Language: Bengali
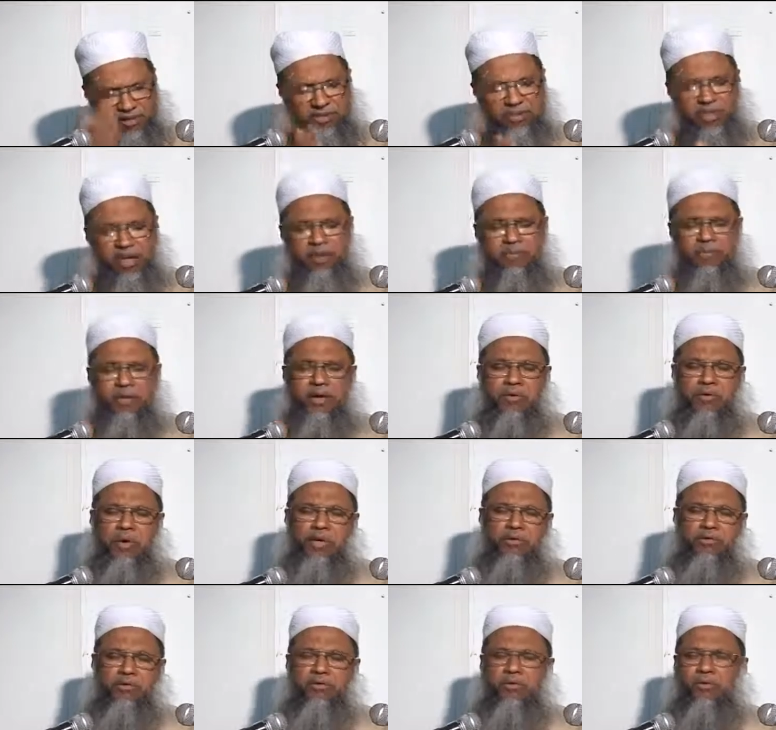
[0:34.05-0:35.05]
আজকে আমি আরও
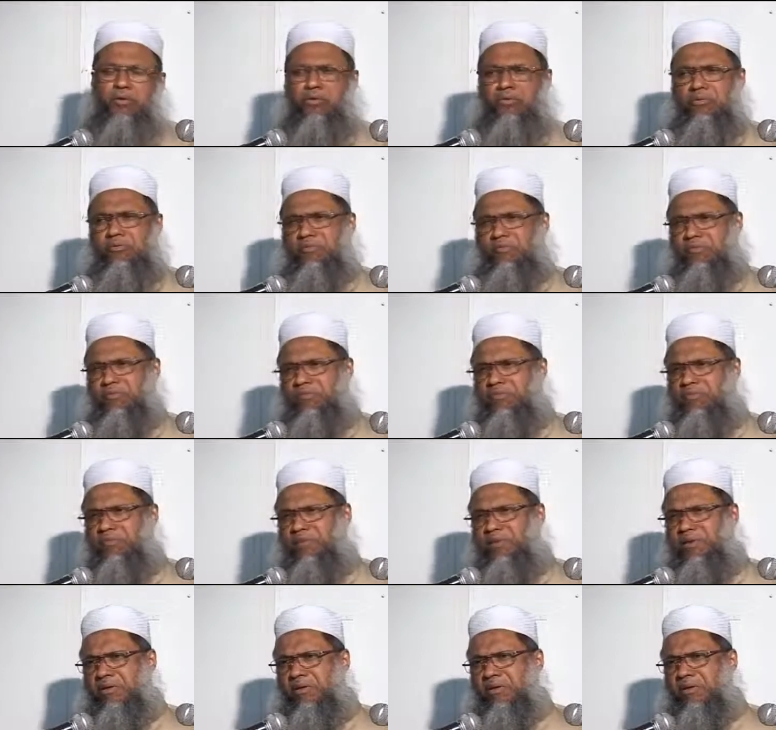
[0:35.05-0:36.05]
এতগুলো
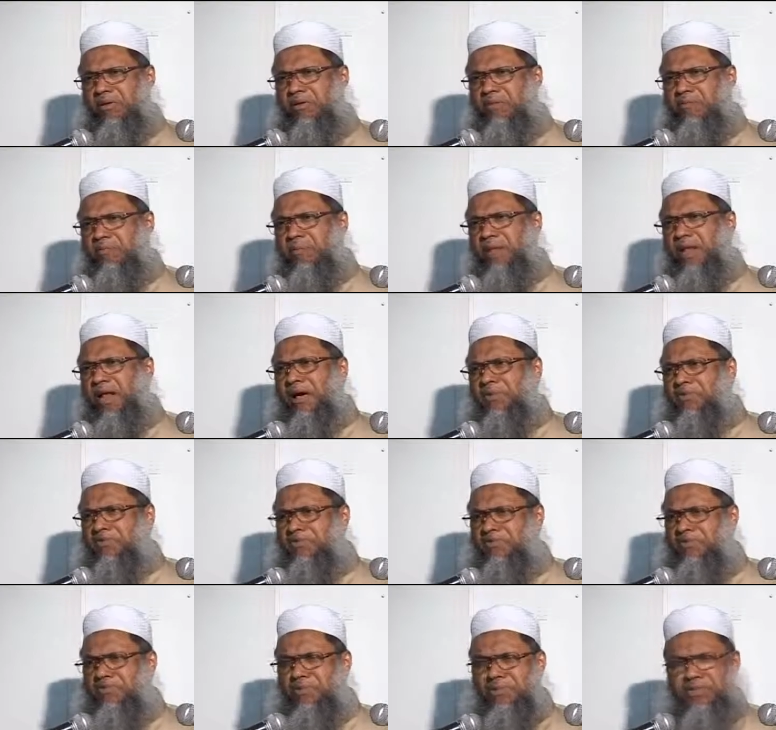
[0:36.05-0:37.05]
পেলাম
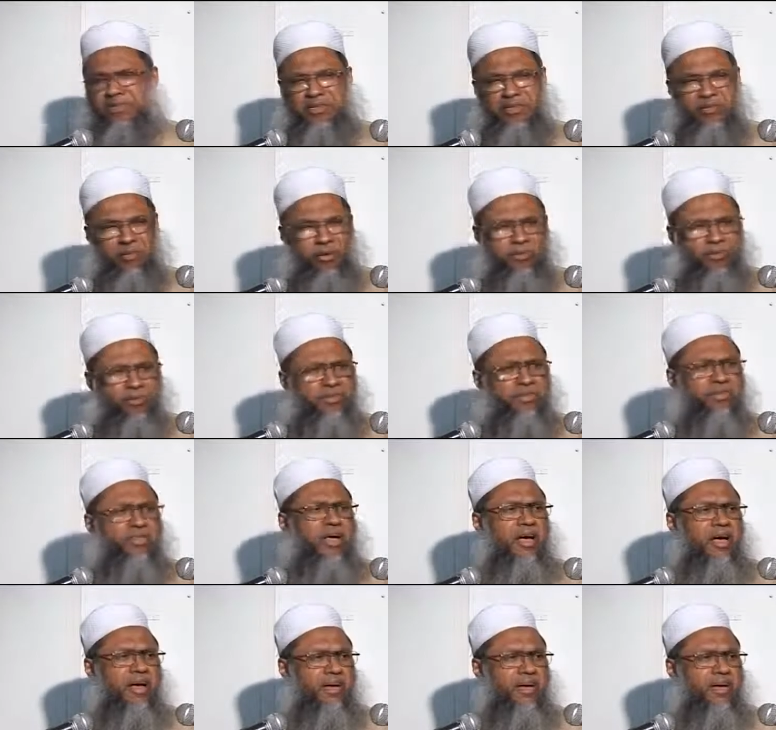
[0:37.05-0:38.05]
যে কি
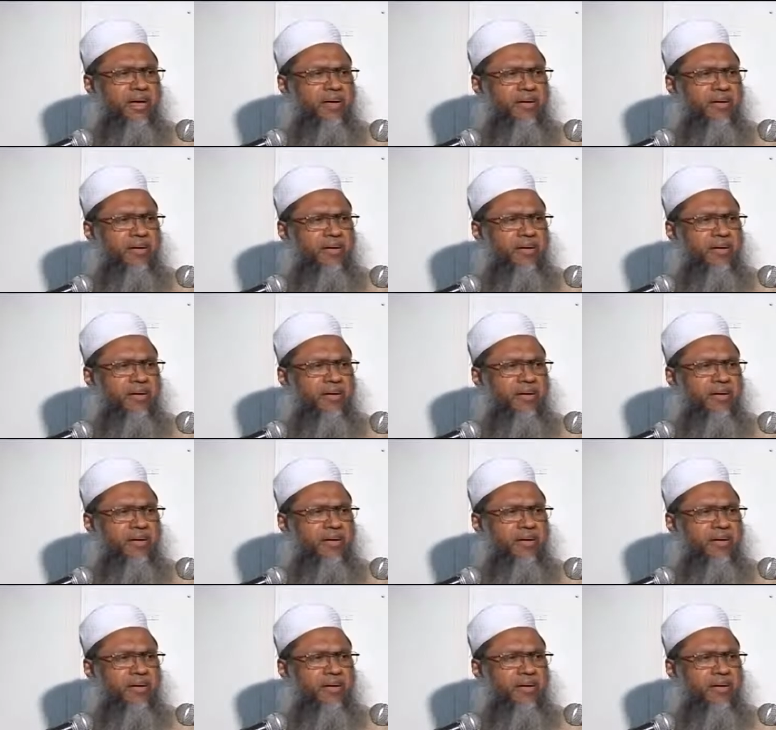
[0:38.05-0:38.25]
অবস্থা